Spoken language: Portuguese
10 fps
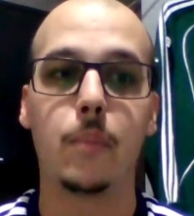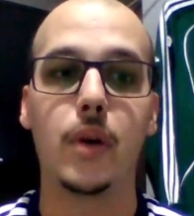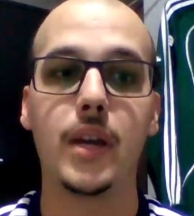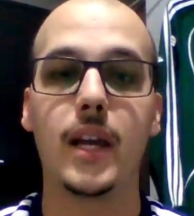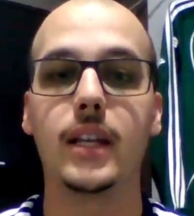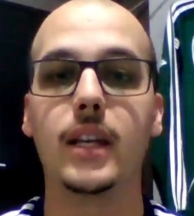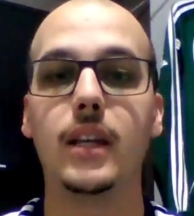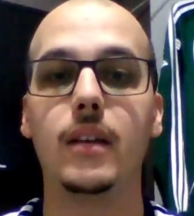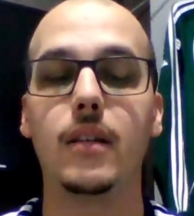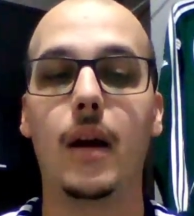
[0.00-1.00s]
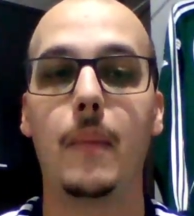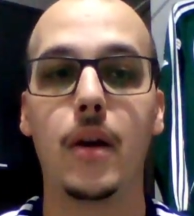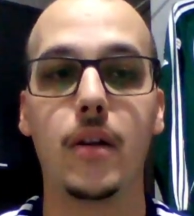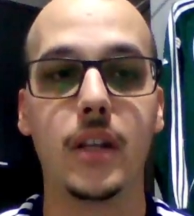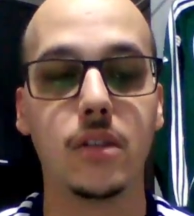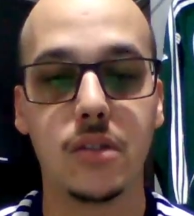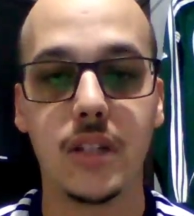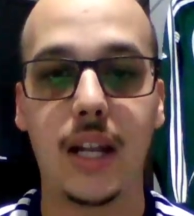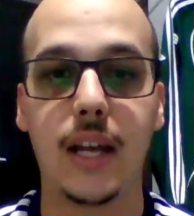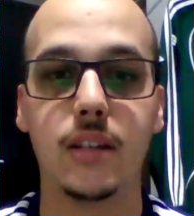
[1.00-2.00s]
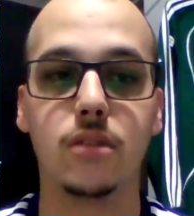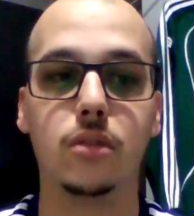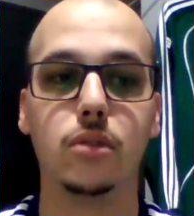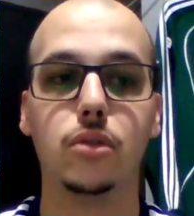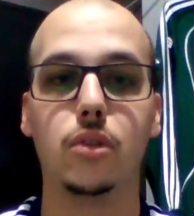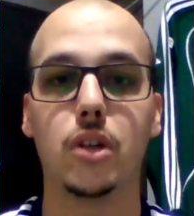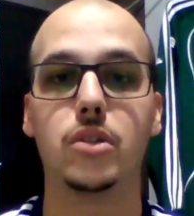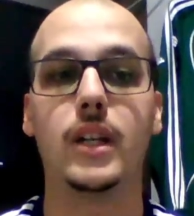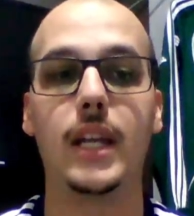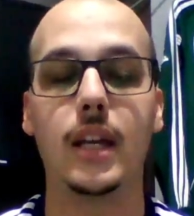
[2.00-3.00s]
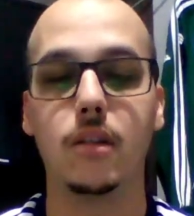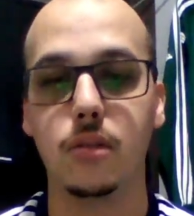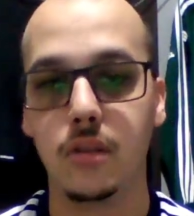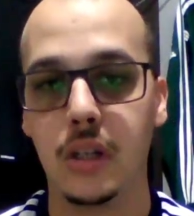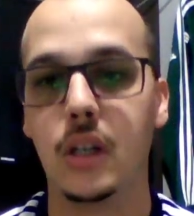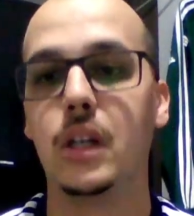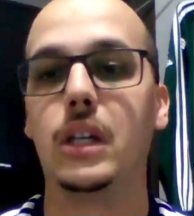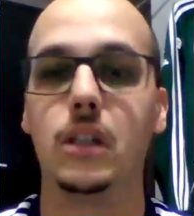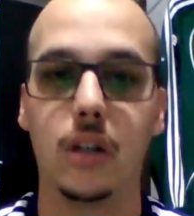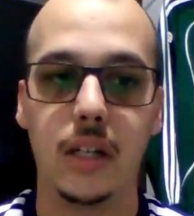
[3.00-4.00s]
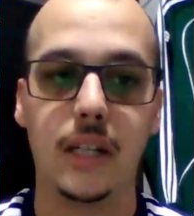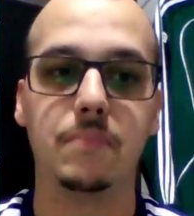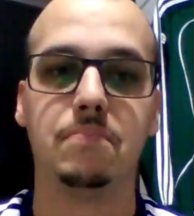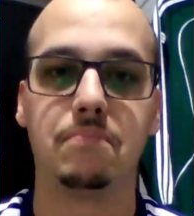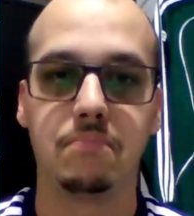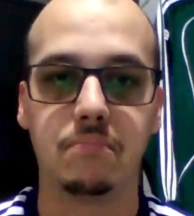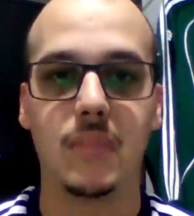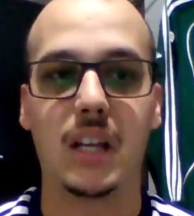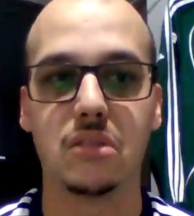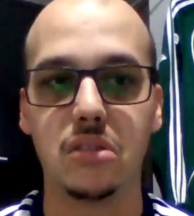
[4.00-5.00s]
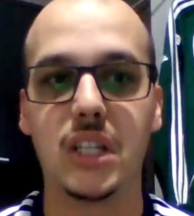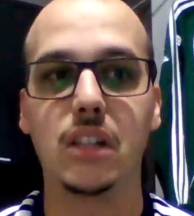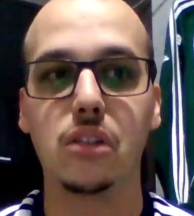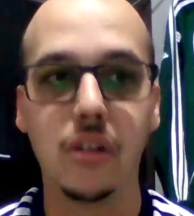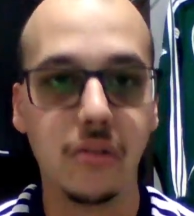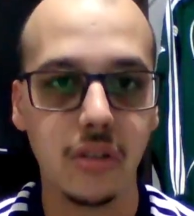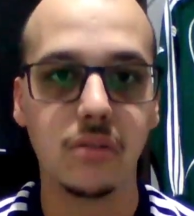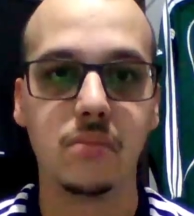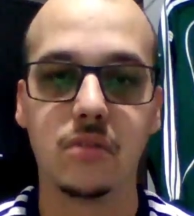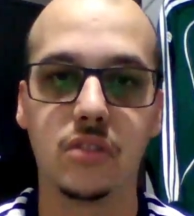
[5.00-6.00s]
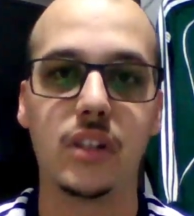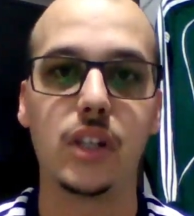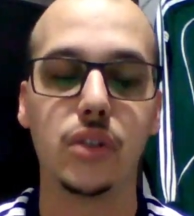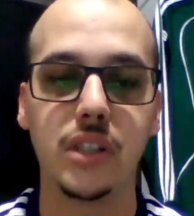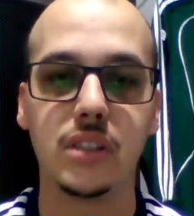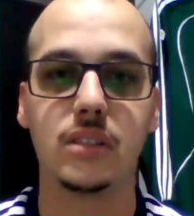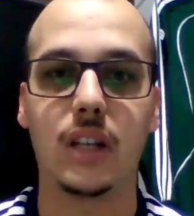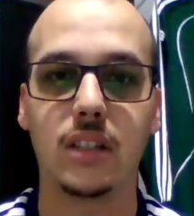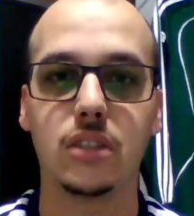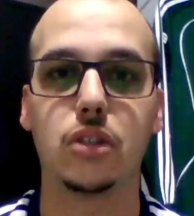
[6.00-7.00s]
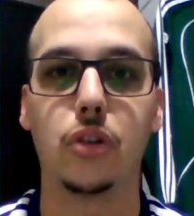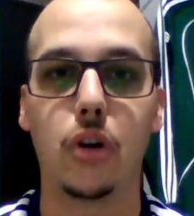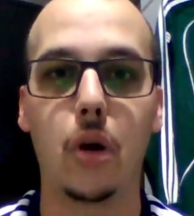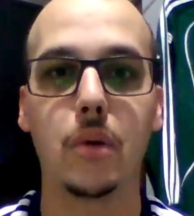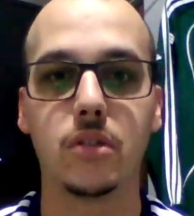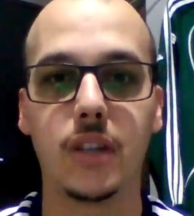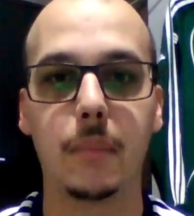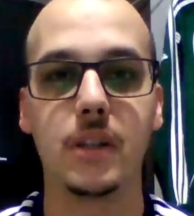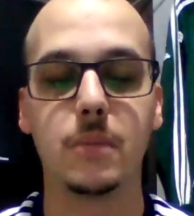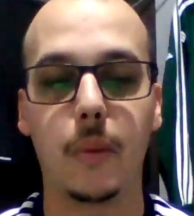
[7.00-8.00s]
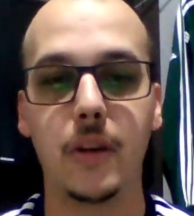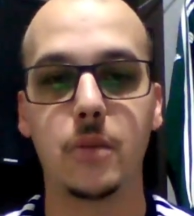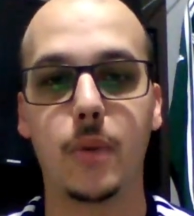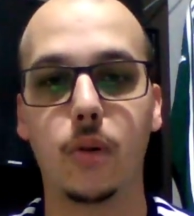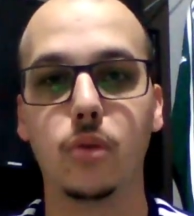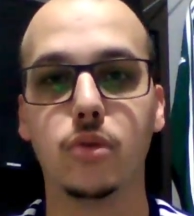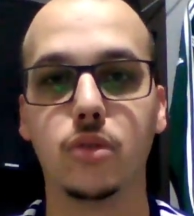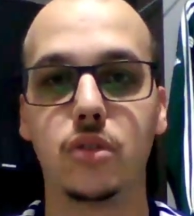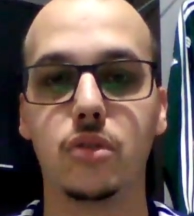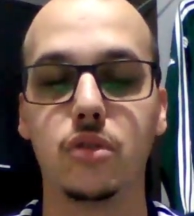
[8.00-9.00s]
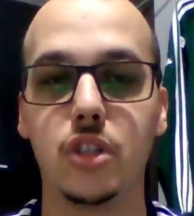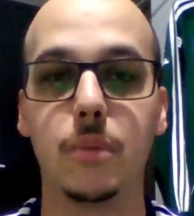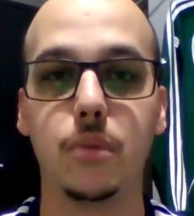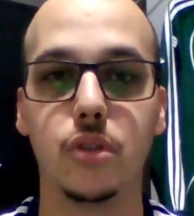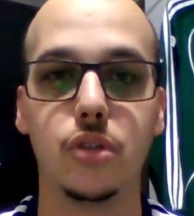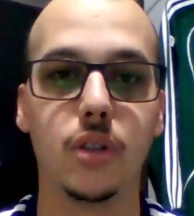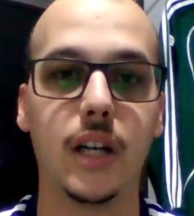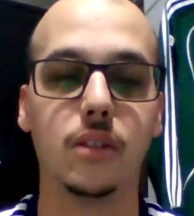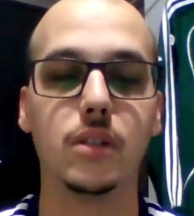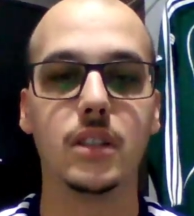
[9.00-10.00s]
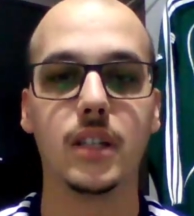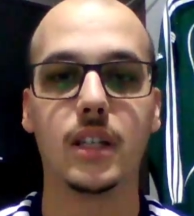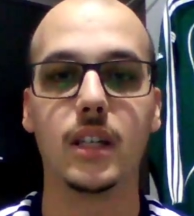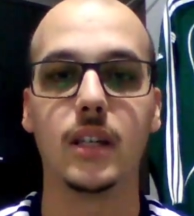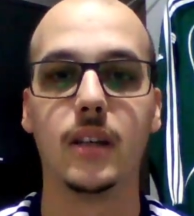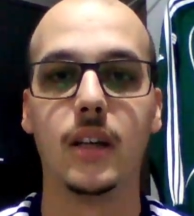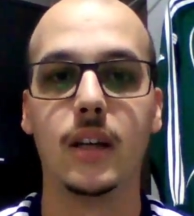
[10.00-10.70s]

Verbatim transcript: põe ali a maioria dos salários do, do nosso elenco e olha, assustador, viu? Os valores astronômicos aí, principalmente para alguns tipos de jogadores aí que